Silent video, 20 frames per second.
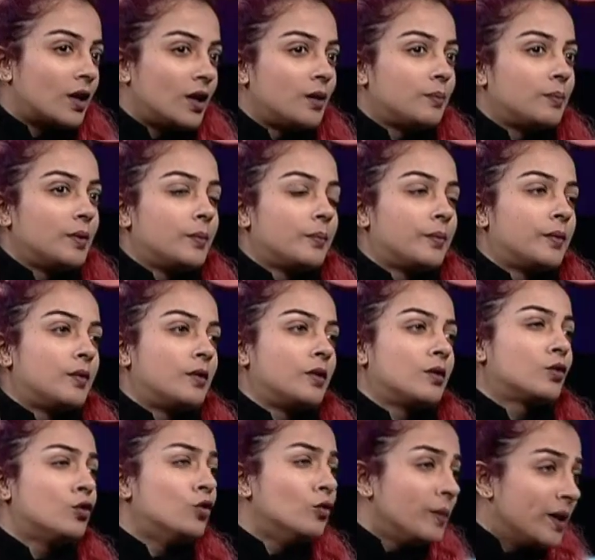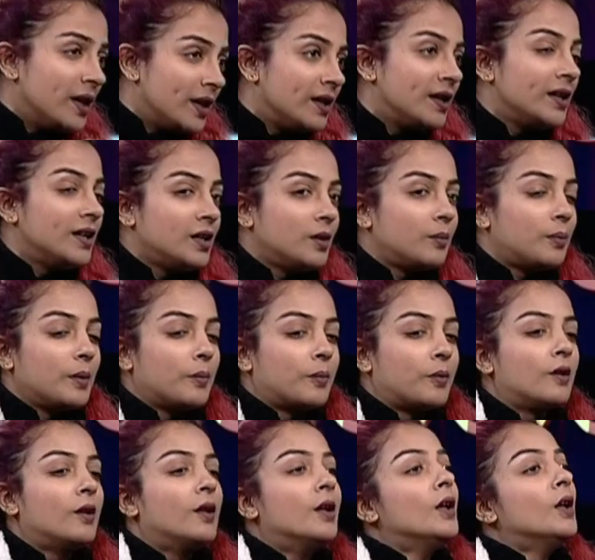লোকাল পিপল খুবই নিডি
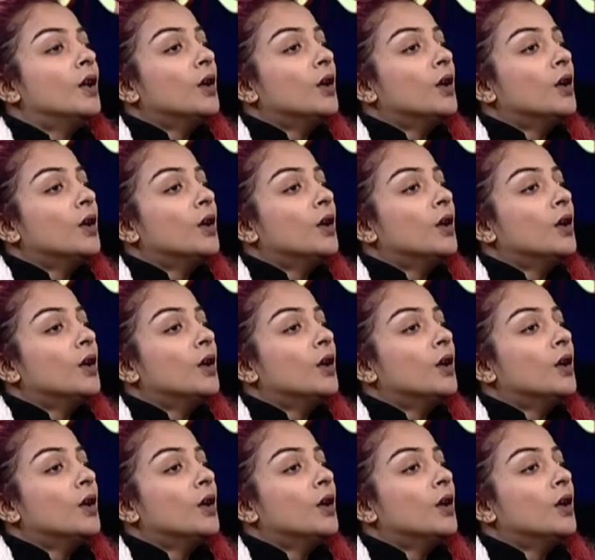পিপল